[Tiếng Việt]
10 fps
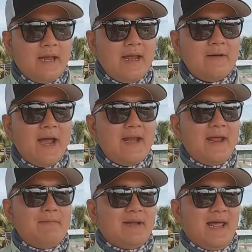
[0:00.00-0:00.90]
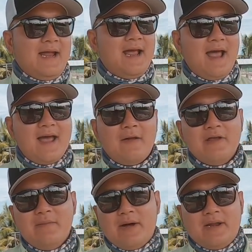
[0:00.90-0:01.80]
cái khái niệm mà tải cá
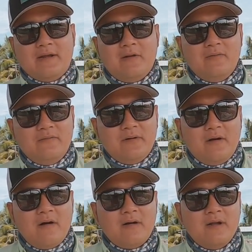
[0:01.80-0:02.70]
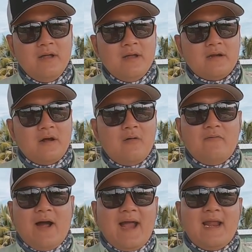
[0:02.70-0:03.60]
đối với mình nó không nó nó
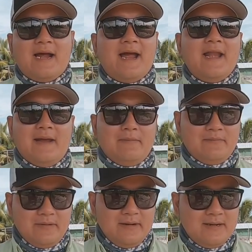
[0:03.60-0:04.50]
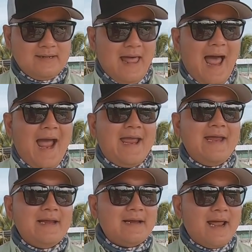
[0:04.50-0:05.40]
không phải là cái khái niệm
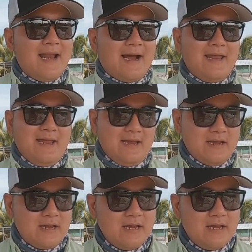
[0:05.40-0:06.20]
tải ở đây là cái gì